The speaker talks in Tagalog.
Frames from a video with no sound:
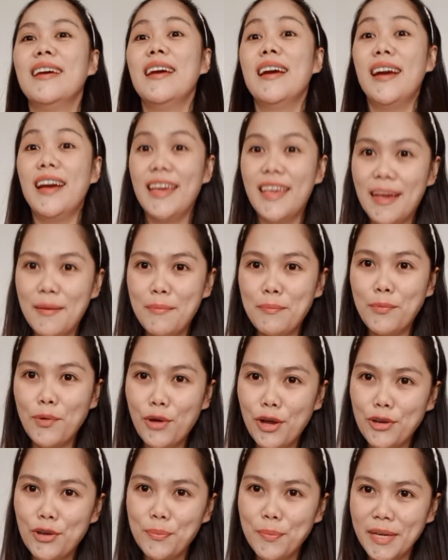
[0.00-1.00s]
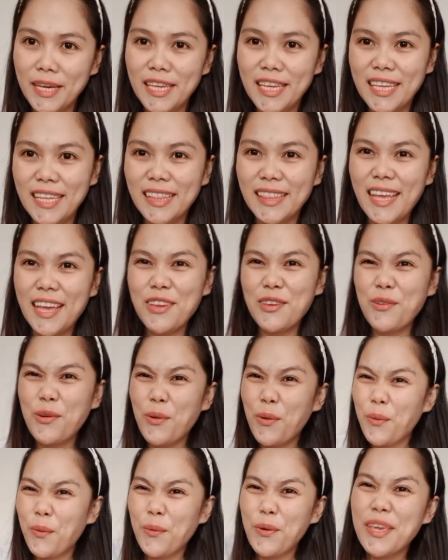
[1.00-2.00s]
Kaya po, ano pang hinihintay nyo?
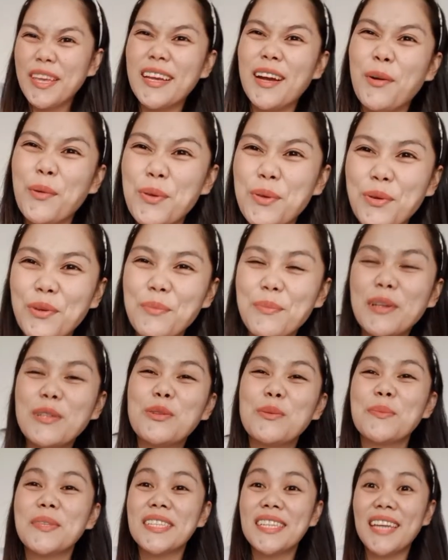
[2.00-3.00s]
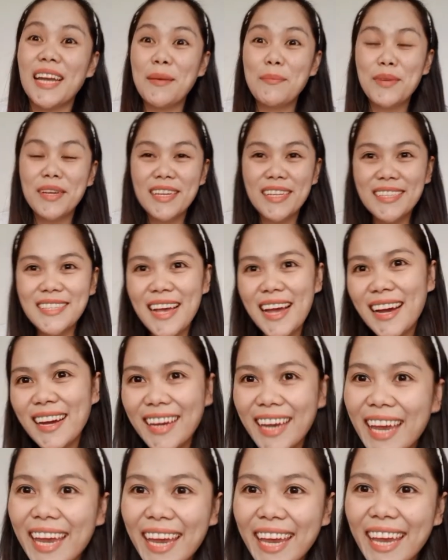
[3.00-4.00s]
Oo, ikaw yun. Mag-subscribe ka na sa
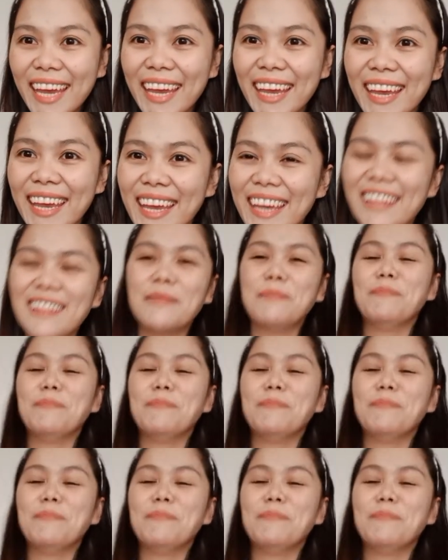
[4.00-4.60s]
akin.